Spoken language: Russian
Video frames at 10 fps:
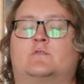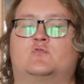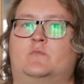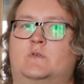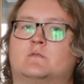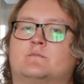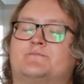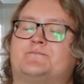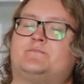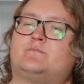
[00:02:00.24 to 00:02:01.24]
в клубе»
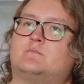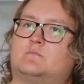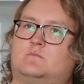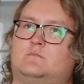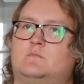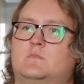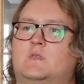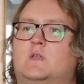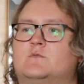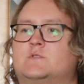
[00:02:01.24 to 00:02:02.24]

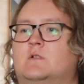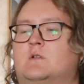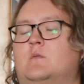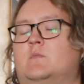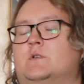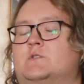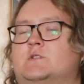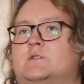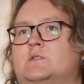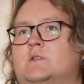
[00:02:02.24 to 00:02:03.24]
я узнал как бы
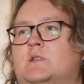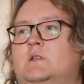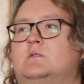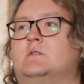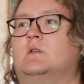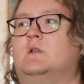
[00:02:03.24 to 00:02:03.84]
через интернет.